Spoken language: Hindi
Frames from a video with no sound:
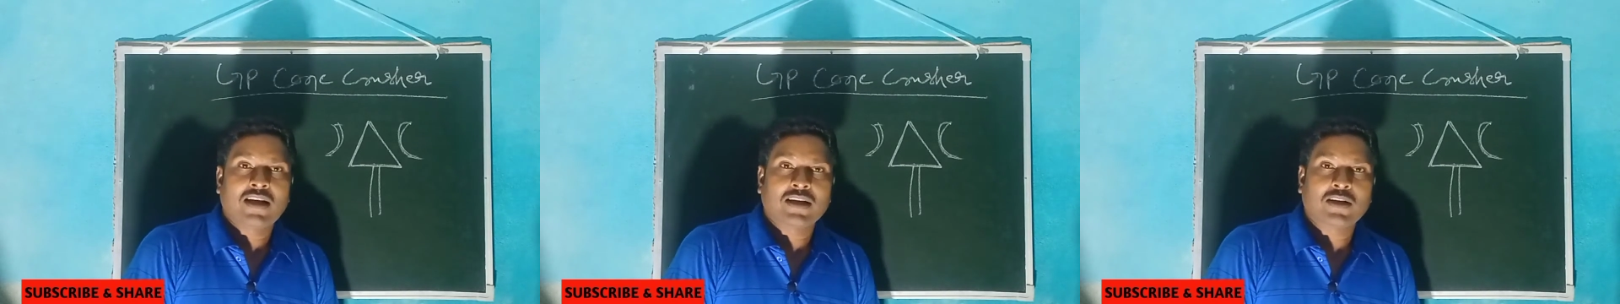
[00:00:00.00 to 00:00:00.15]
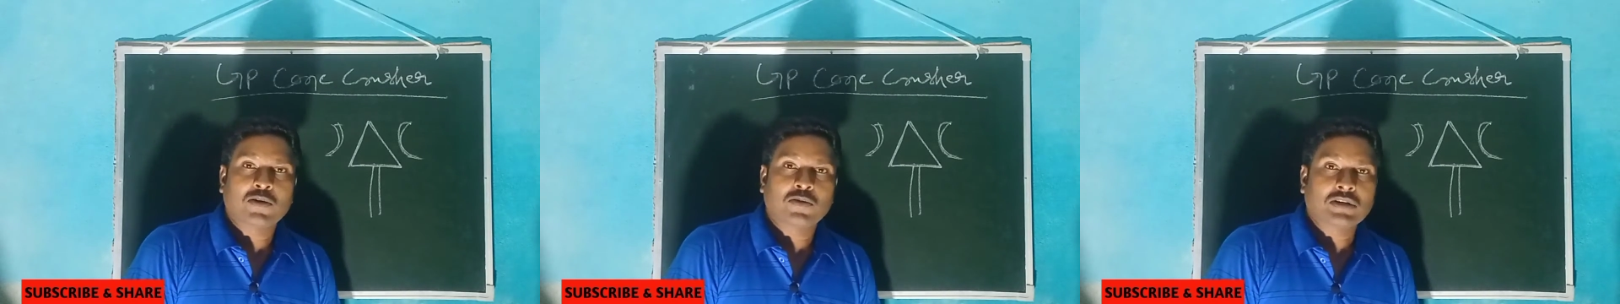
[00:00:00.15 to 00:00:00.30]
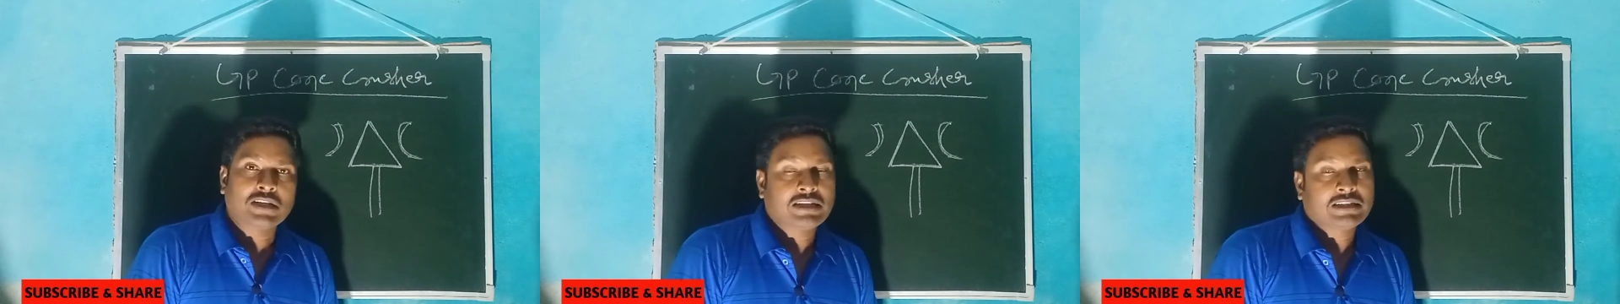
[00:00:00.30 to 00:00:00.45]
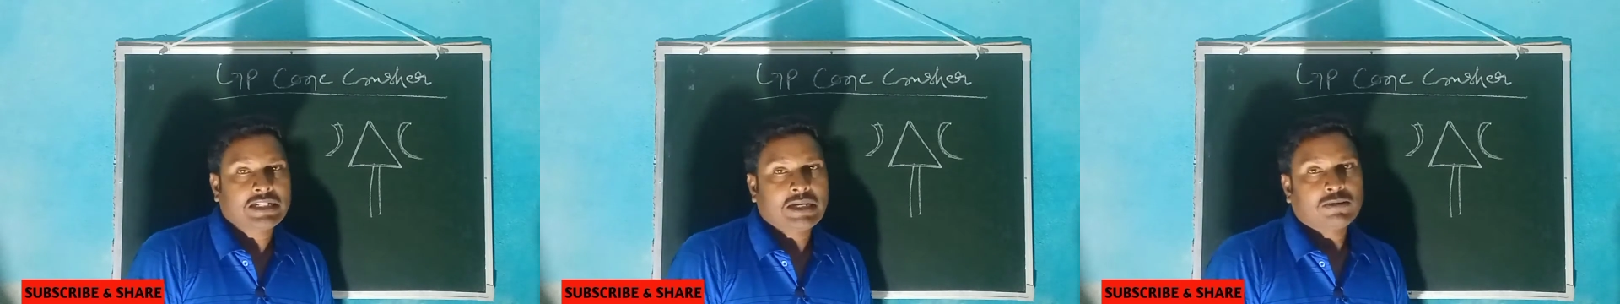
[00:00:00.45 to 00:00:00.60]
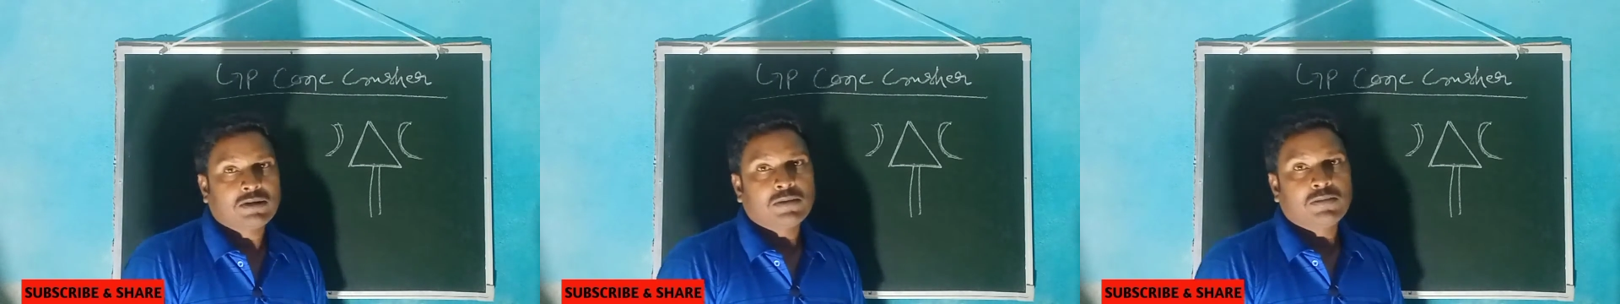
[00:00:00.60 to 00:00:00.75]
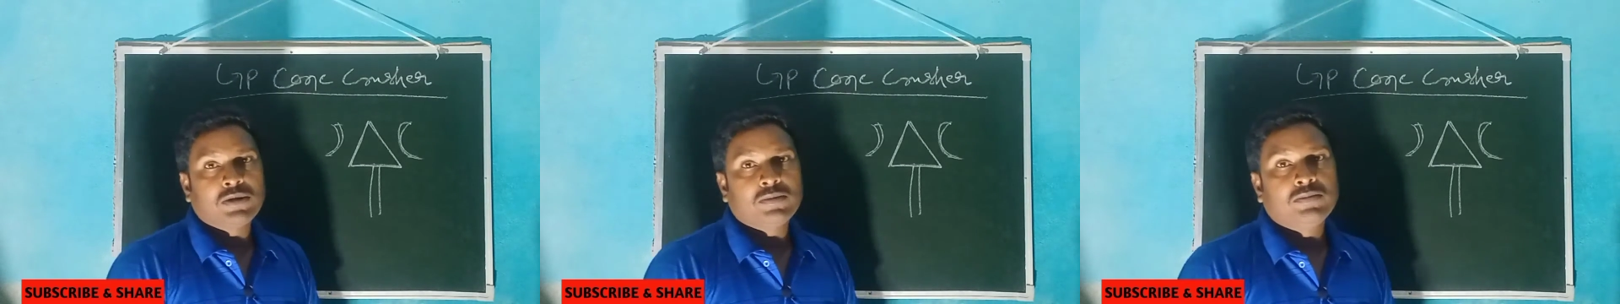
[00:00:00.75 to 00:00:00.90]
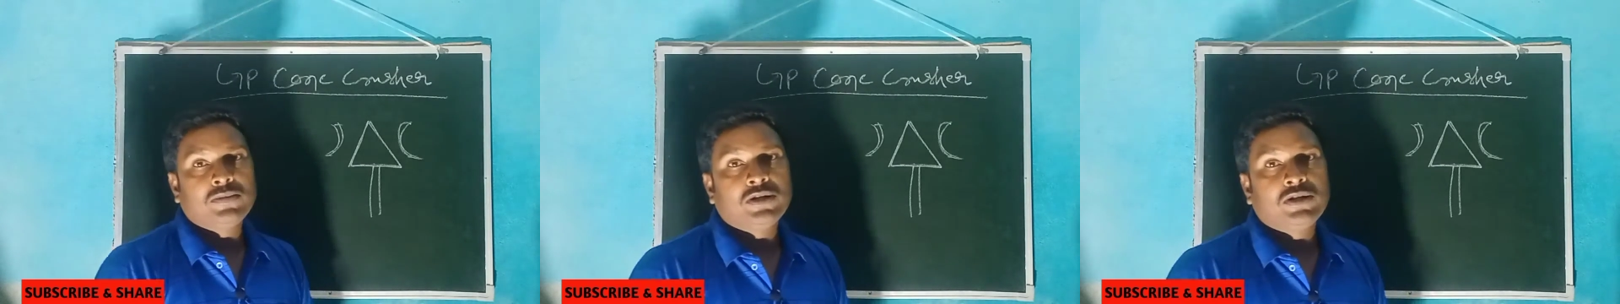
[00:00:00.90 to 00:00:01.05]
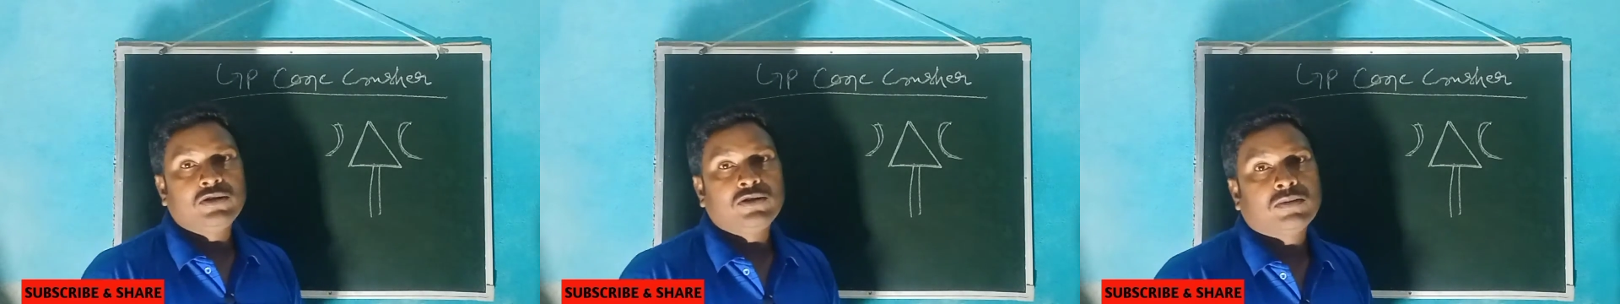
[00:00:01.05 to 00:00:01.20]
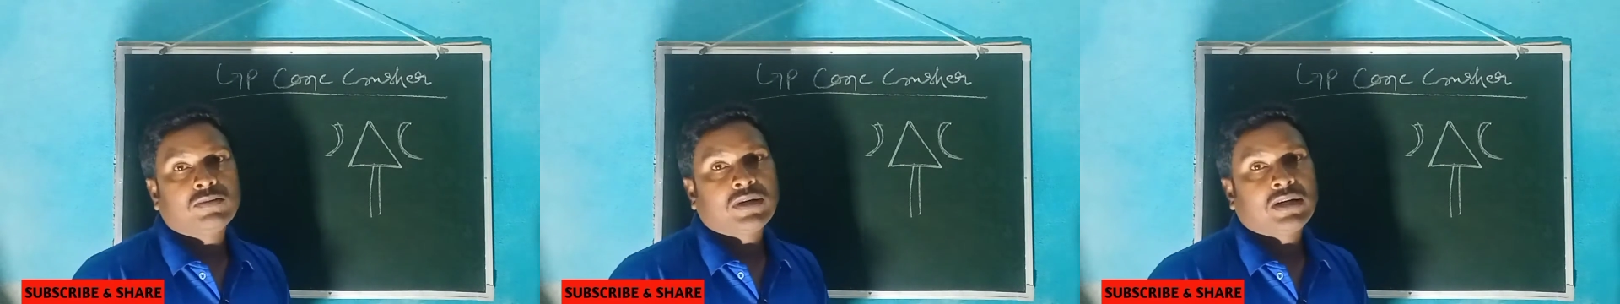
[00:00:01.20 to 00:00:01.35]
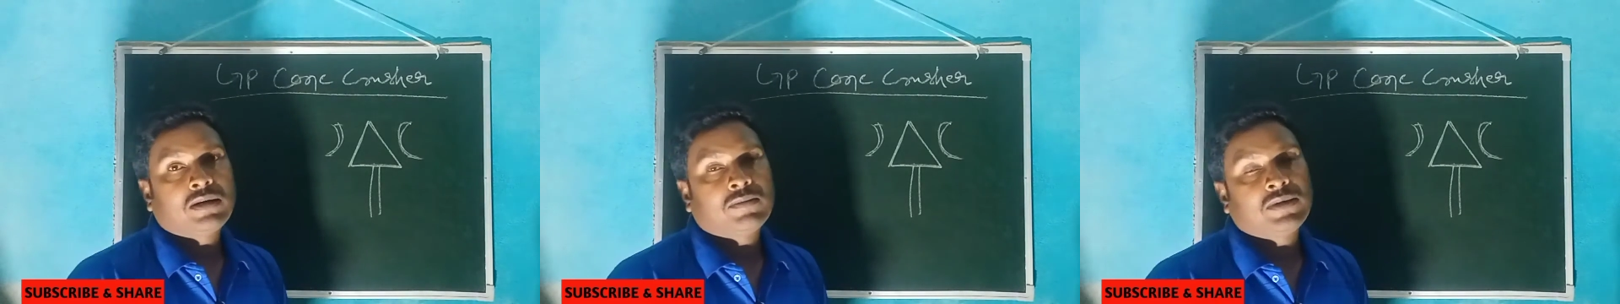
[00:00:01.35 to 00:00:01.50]
क्योंकि इस टाइप के वीडियो
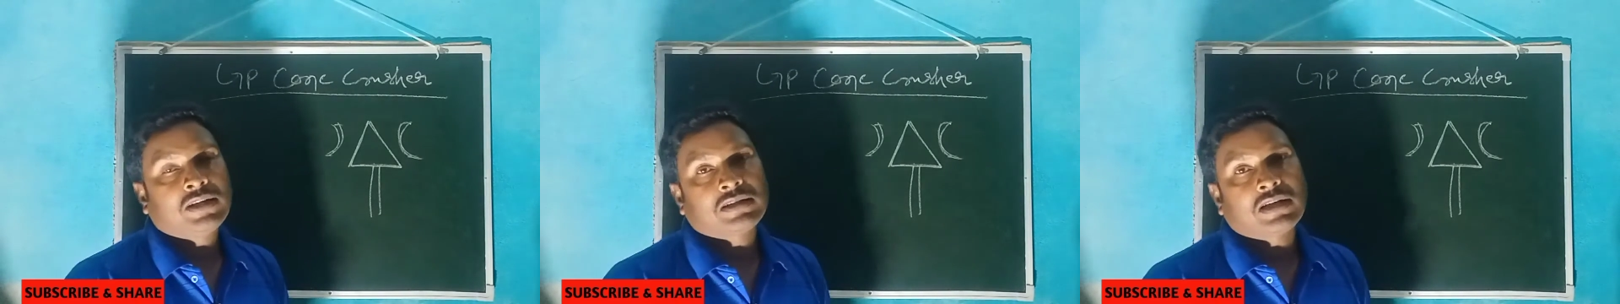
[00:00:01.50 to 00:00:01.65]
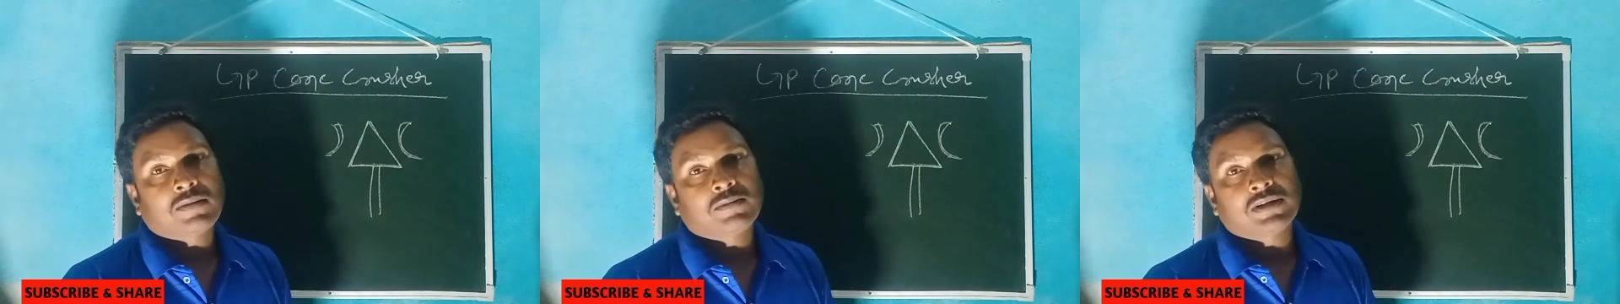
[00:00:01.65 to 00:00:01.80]
मैं हमेशा